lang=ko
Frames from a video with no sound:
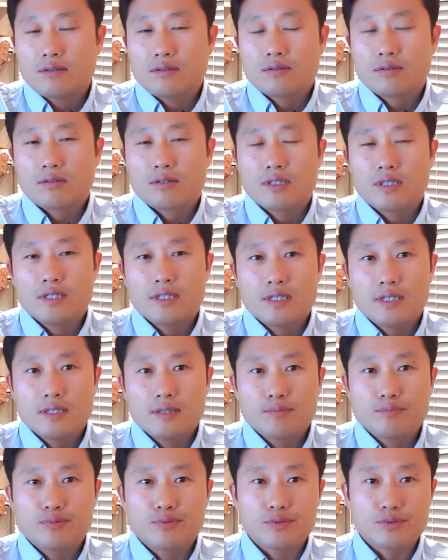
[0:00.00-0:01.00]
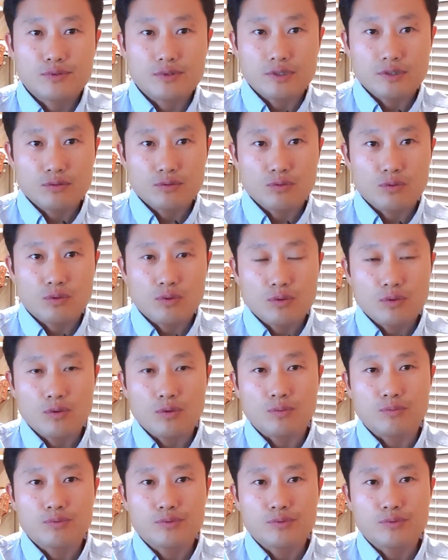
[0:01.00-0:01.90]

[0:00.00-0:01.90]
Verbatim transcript: 어떻게 부를 이루고